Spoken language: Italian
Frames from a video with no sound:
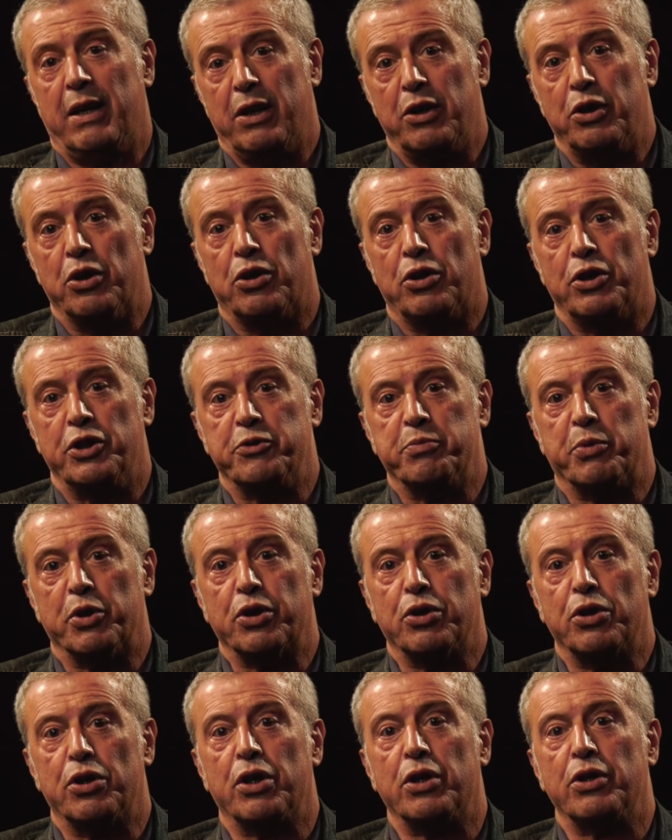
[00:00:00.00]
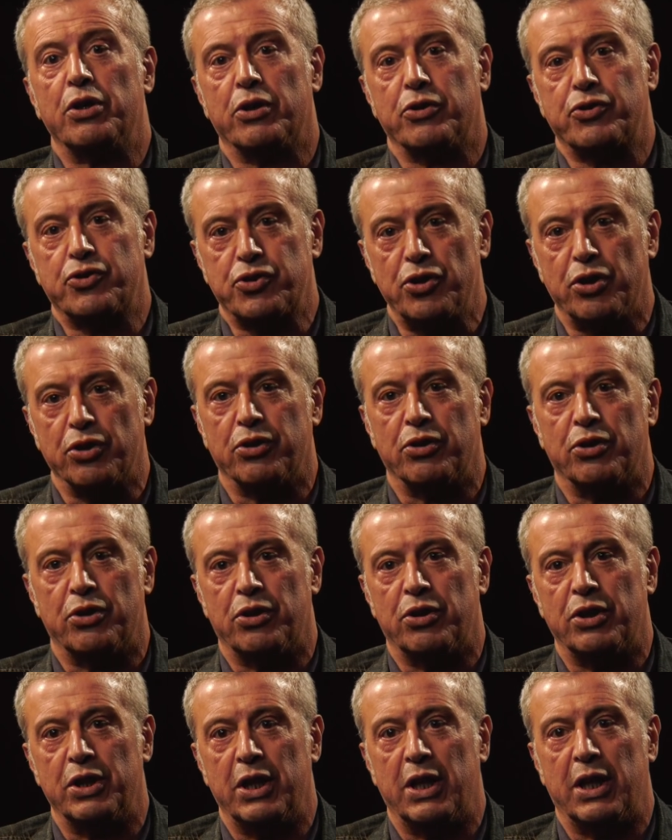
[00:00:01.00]
Noli Spottono,
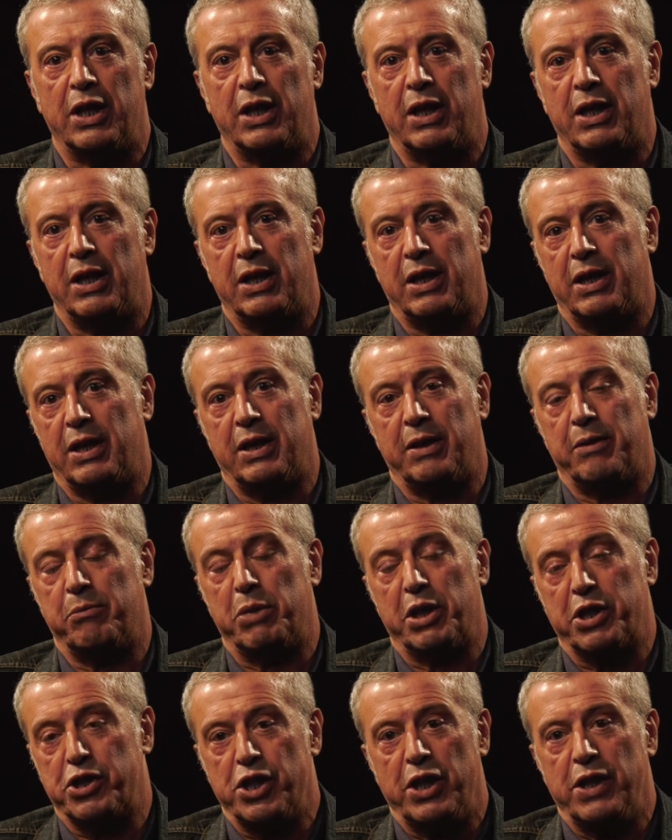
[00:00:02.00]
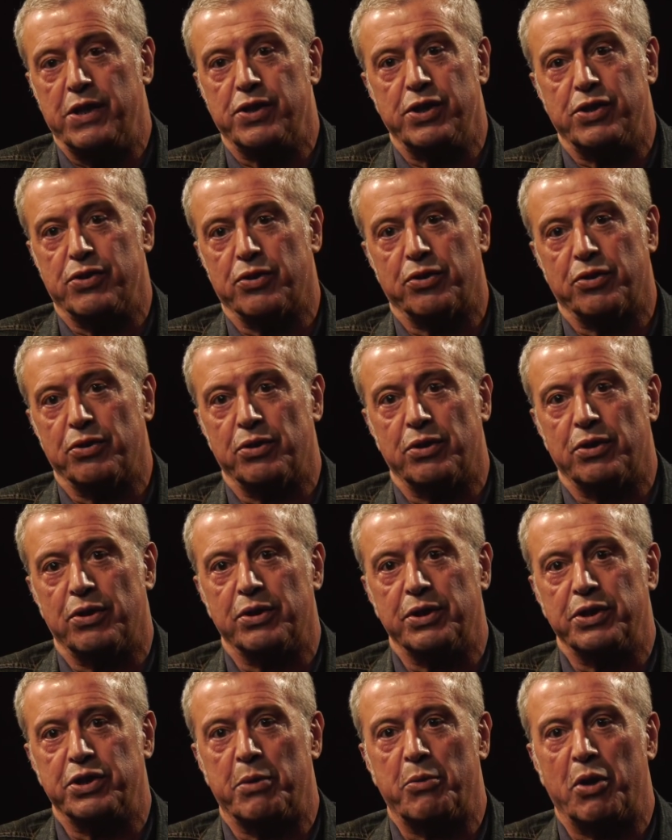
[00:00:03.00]
sotto il, la Bergeggi,
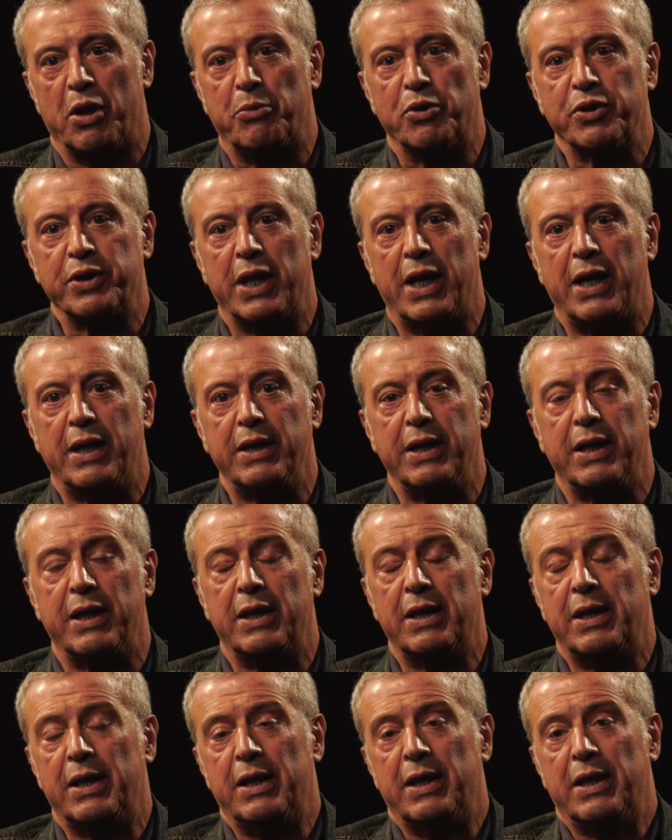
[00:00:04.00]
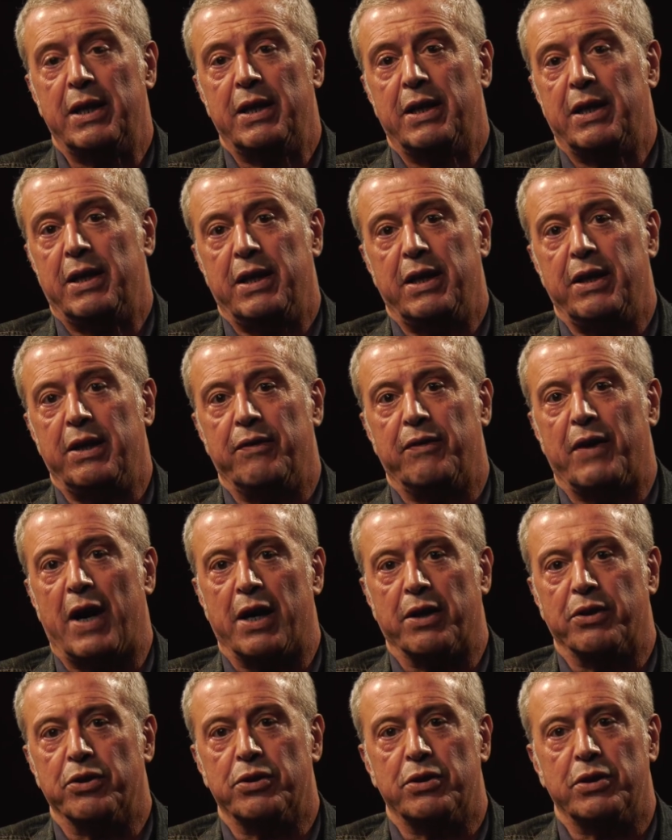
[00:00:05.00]
sotto diciamo, la montagna, e
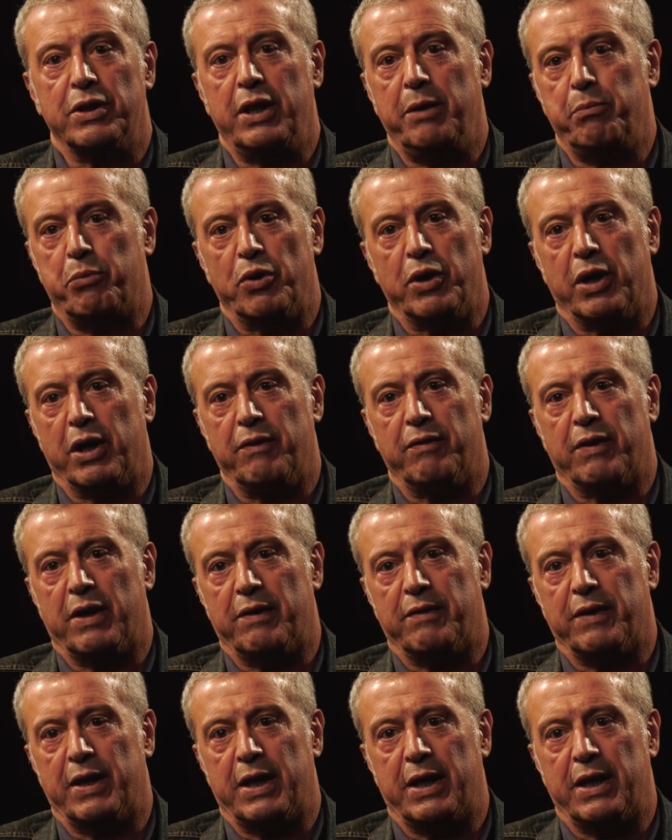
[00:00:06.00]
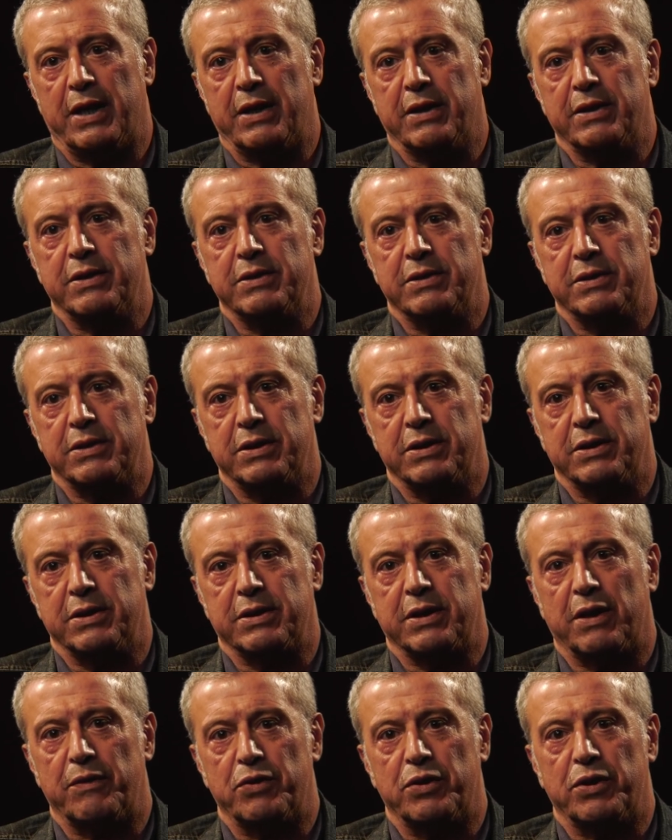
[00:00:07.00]
vado e poi arrivava a, a
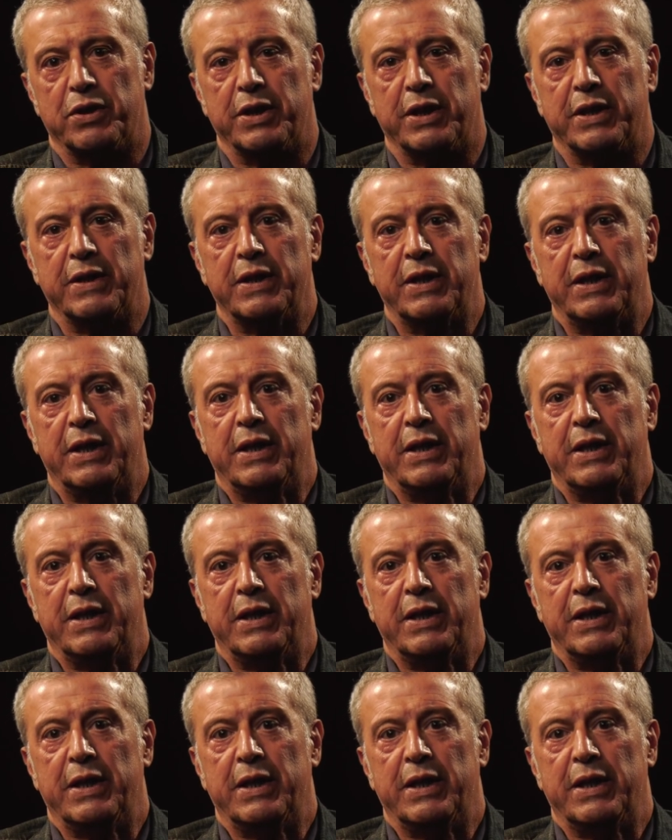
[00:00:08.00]
Savona.